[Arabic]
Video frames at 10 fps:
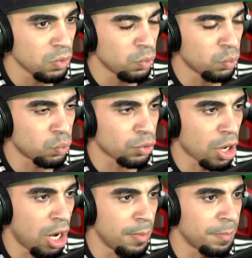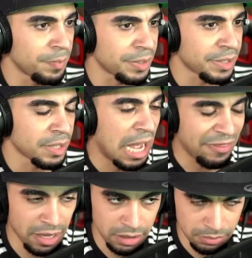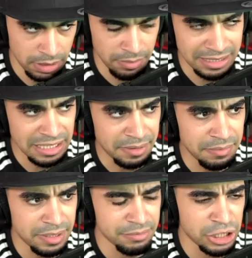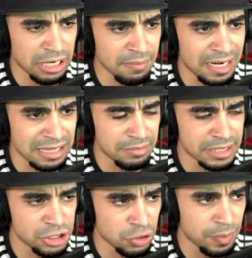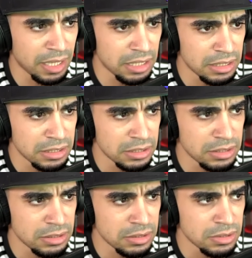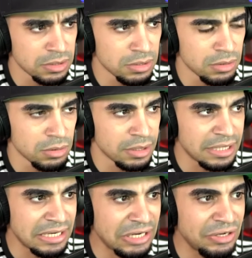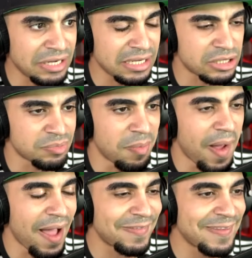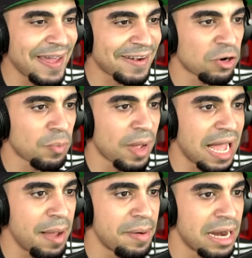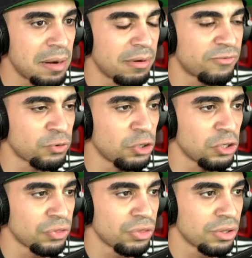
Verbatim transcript: اوه يا عمي هذا ما ادري يمكن بيجرب اكثر من تجربه ايدك ما تقربها ابدا المفروض